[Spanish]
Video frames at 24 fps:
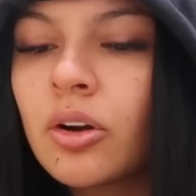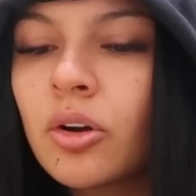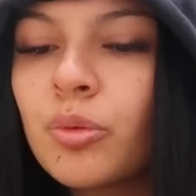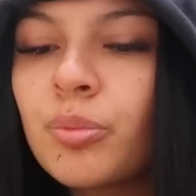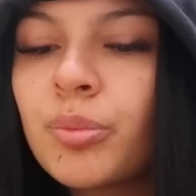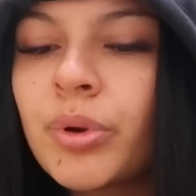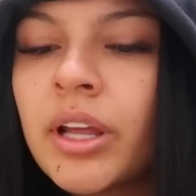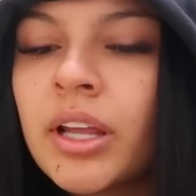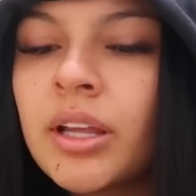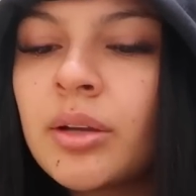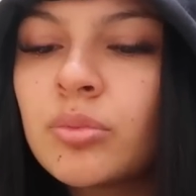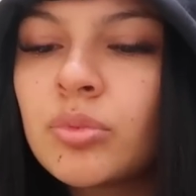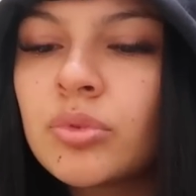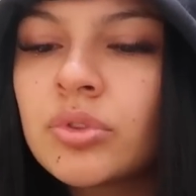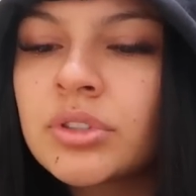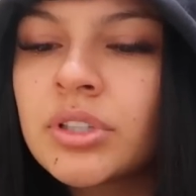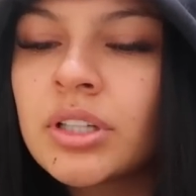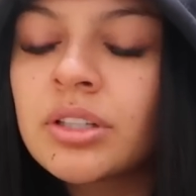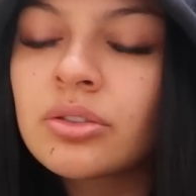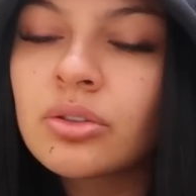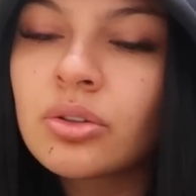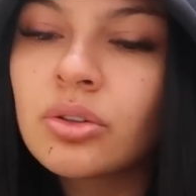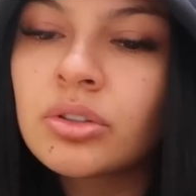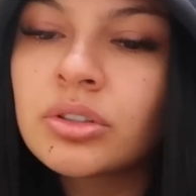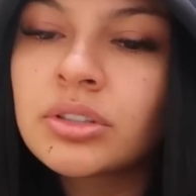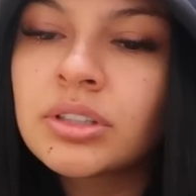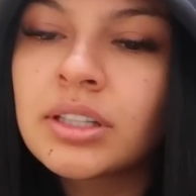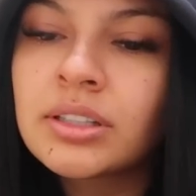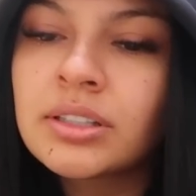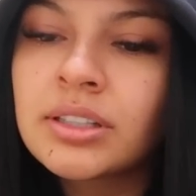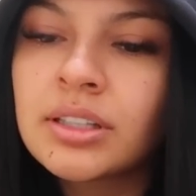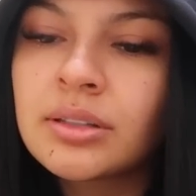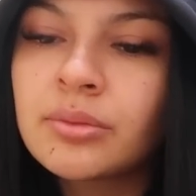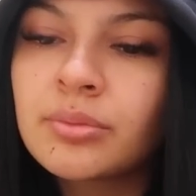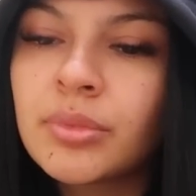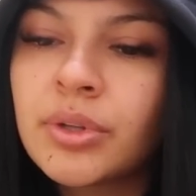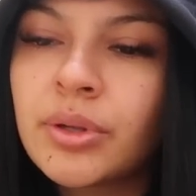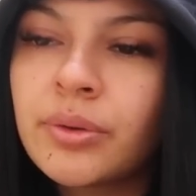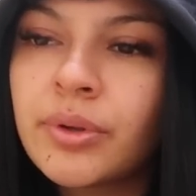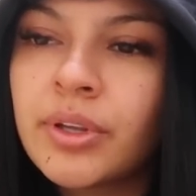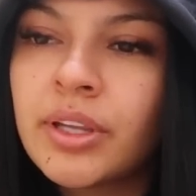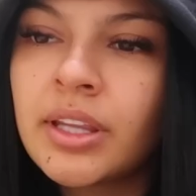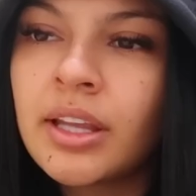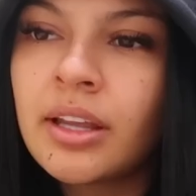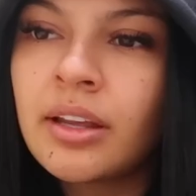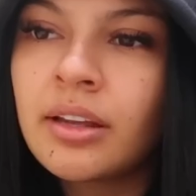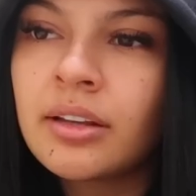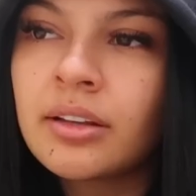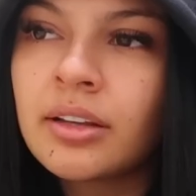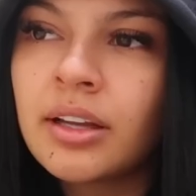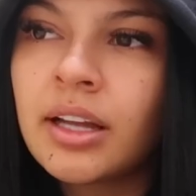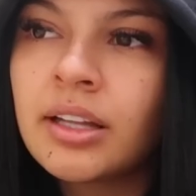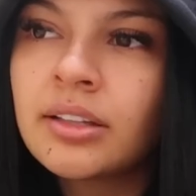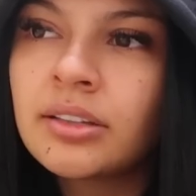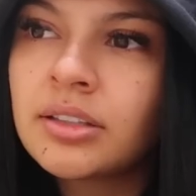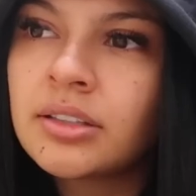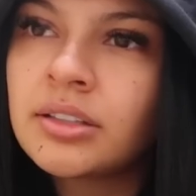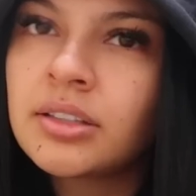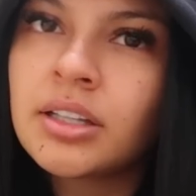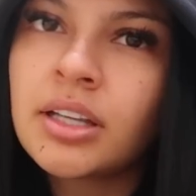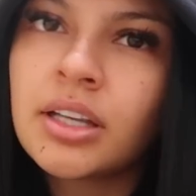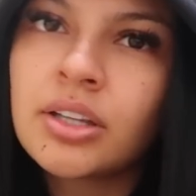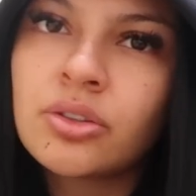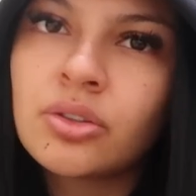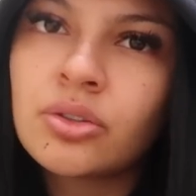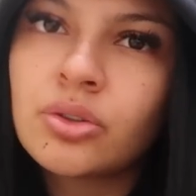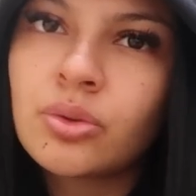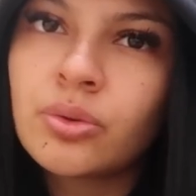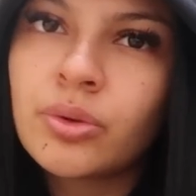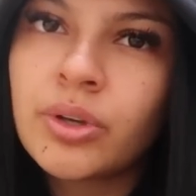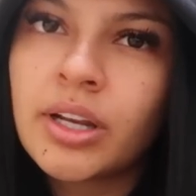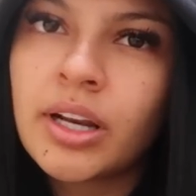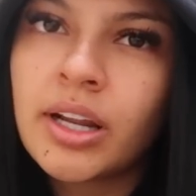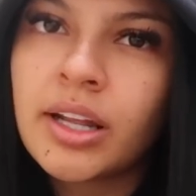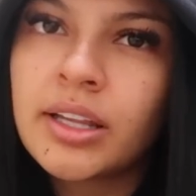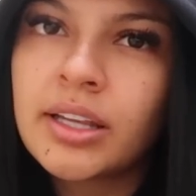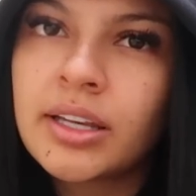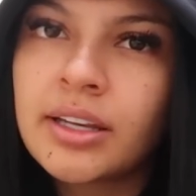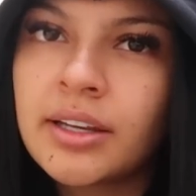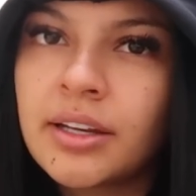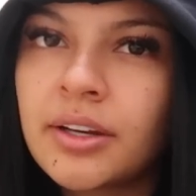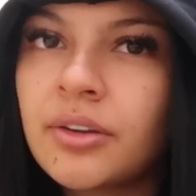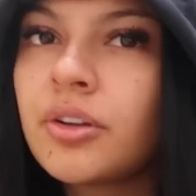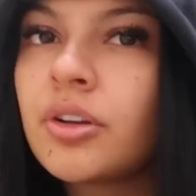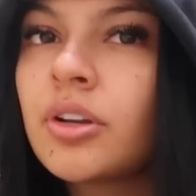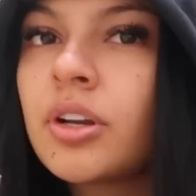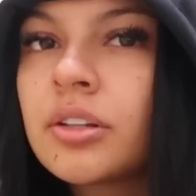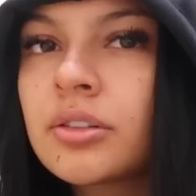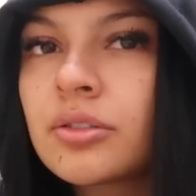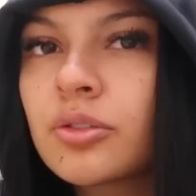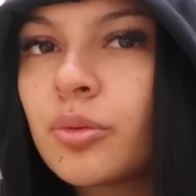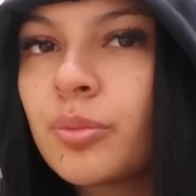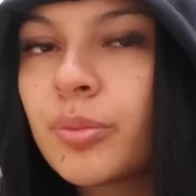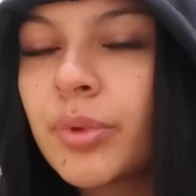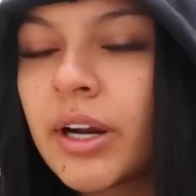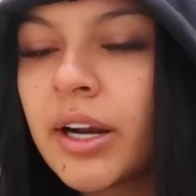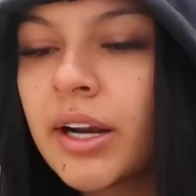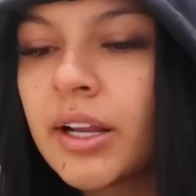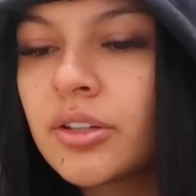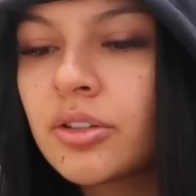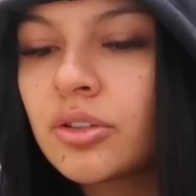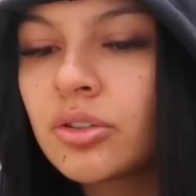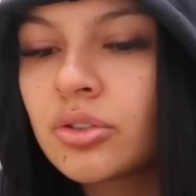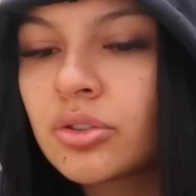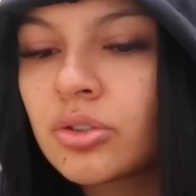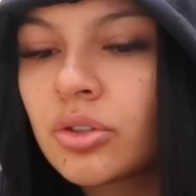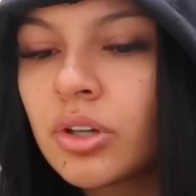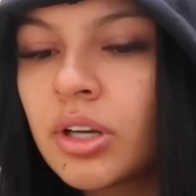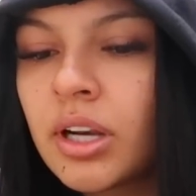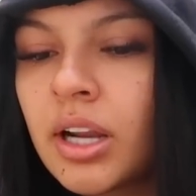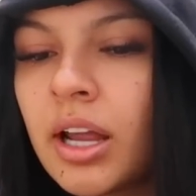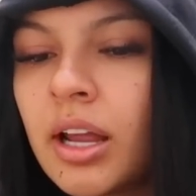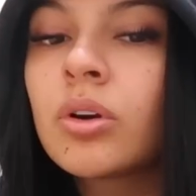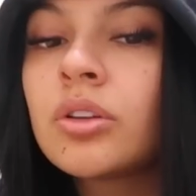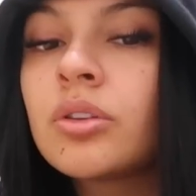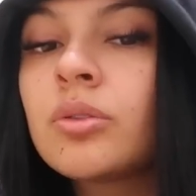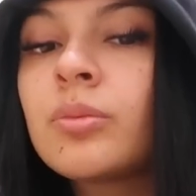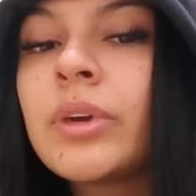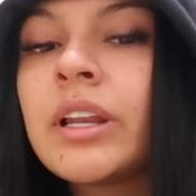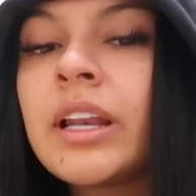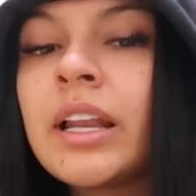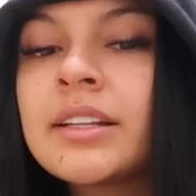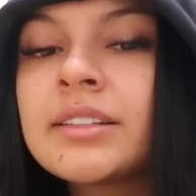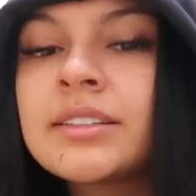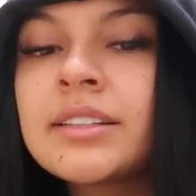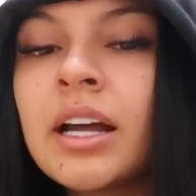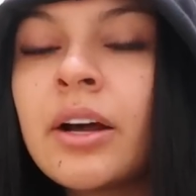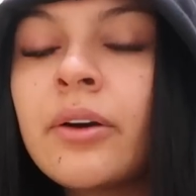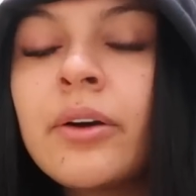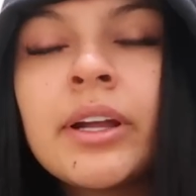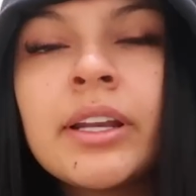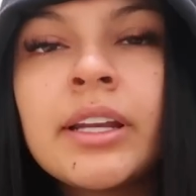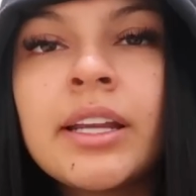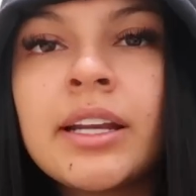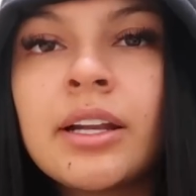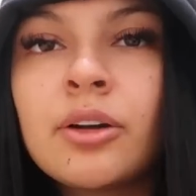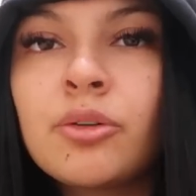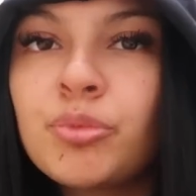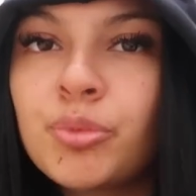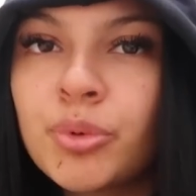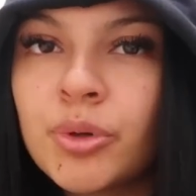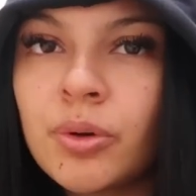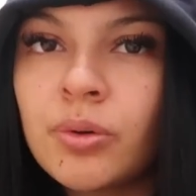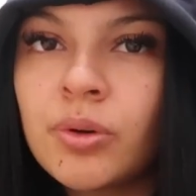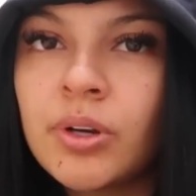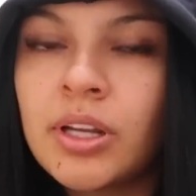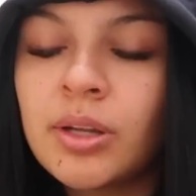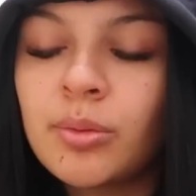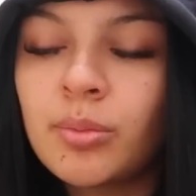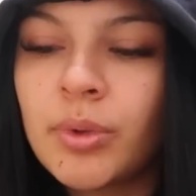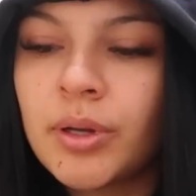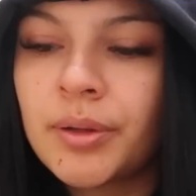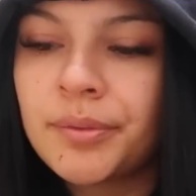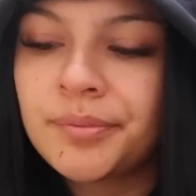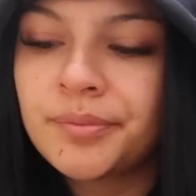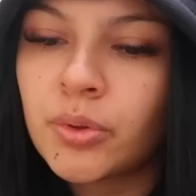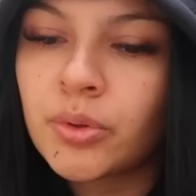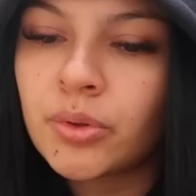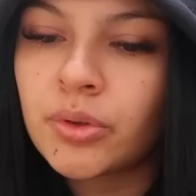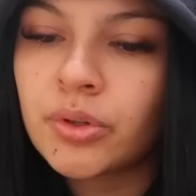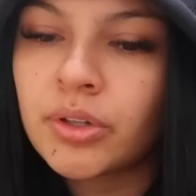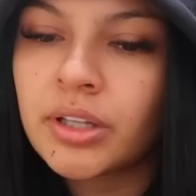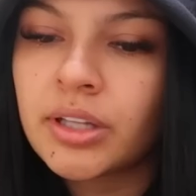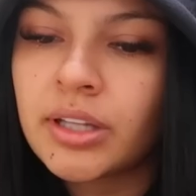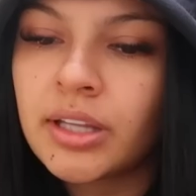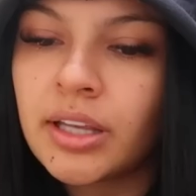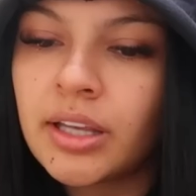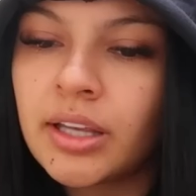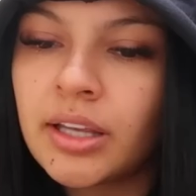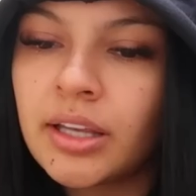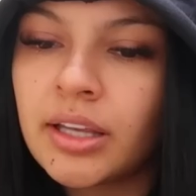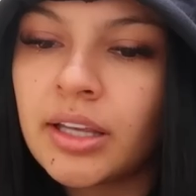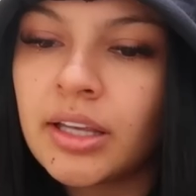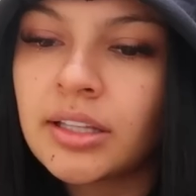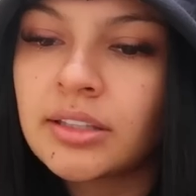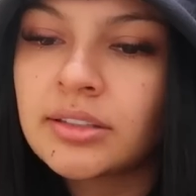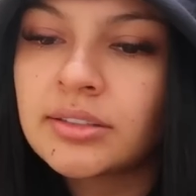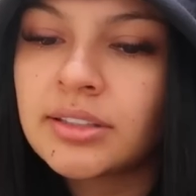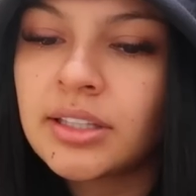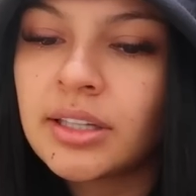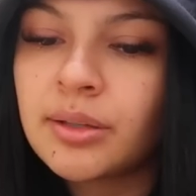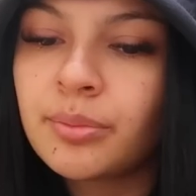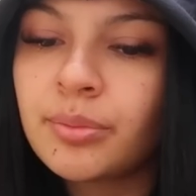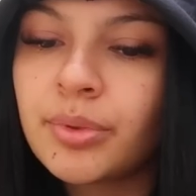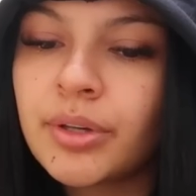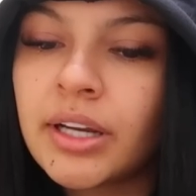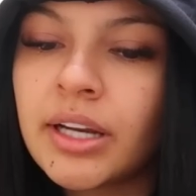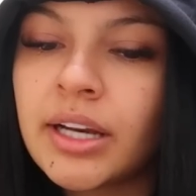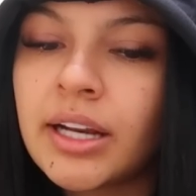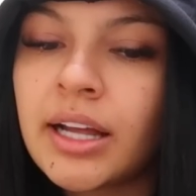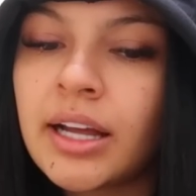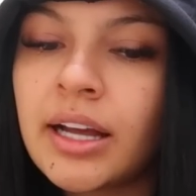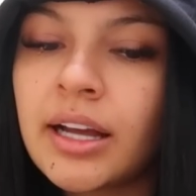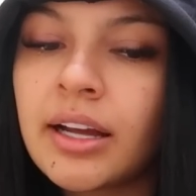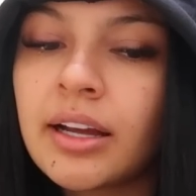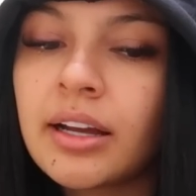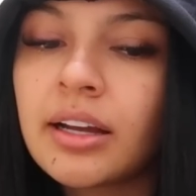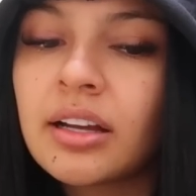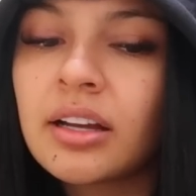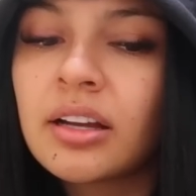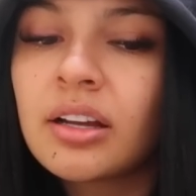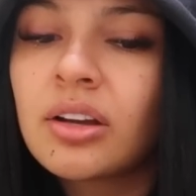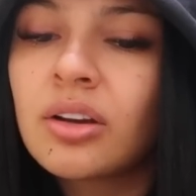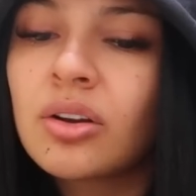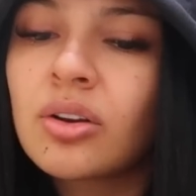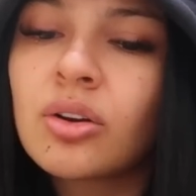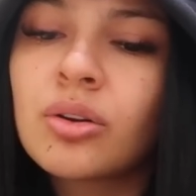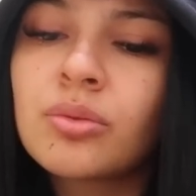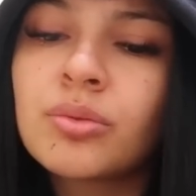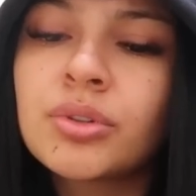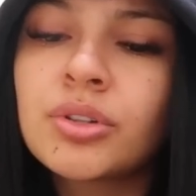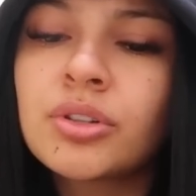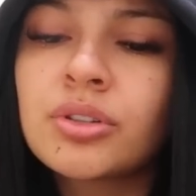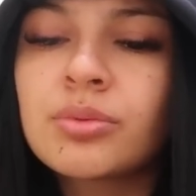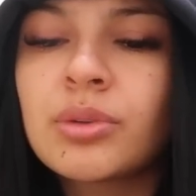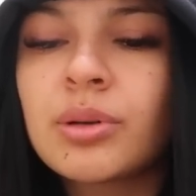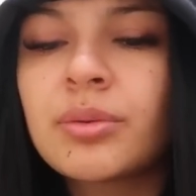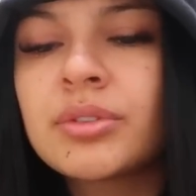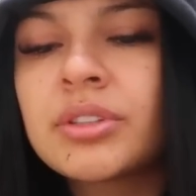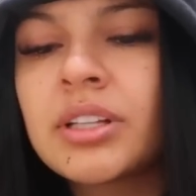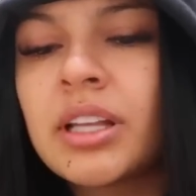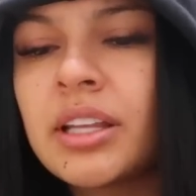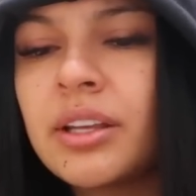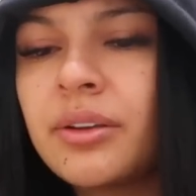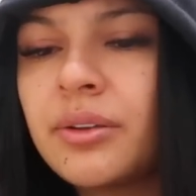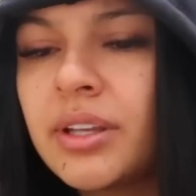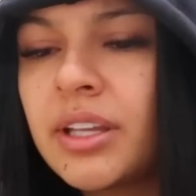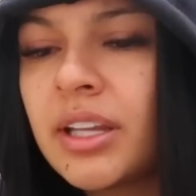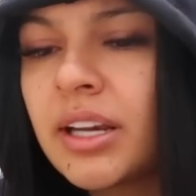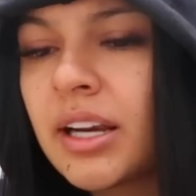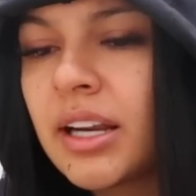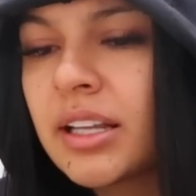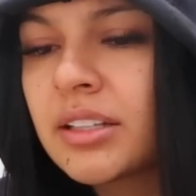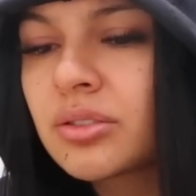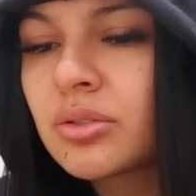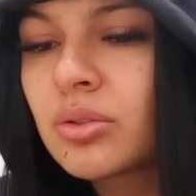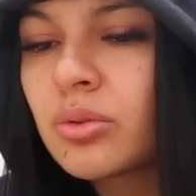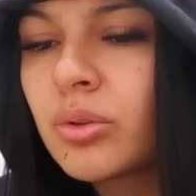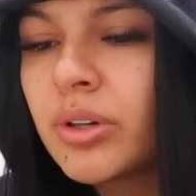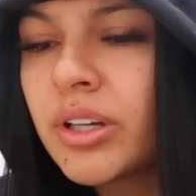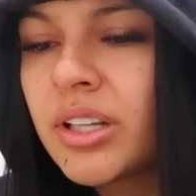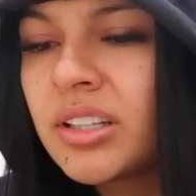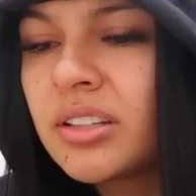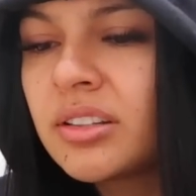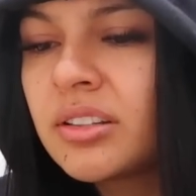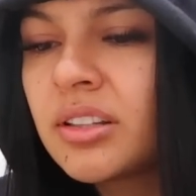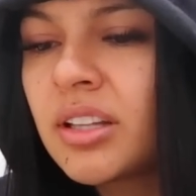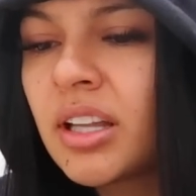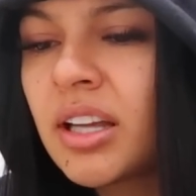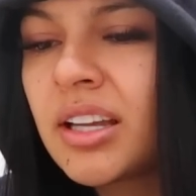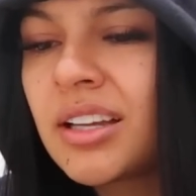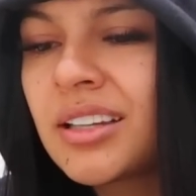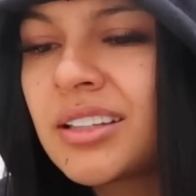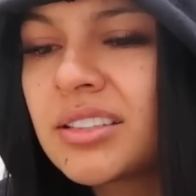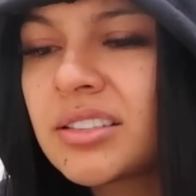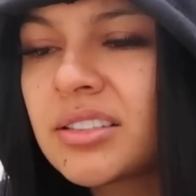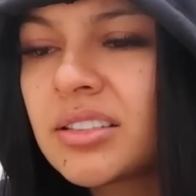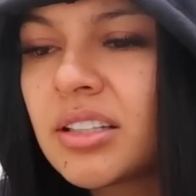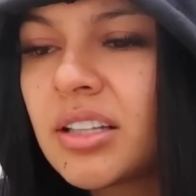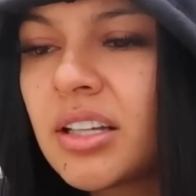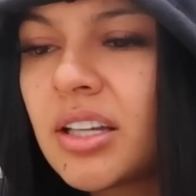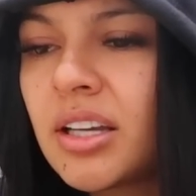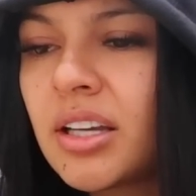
compra de muchas cosas en mi vida antes de que yo tuviera dinero y las comprara yo sola. Cuando me las daban era un problema, porque siempre era cómo nos vamos a dividir las cuentas,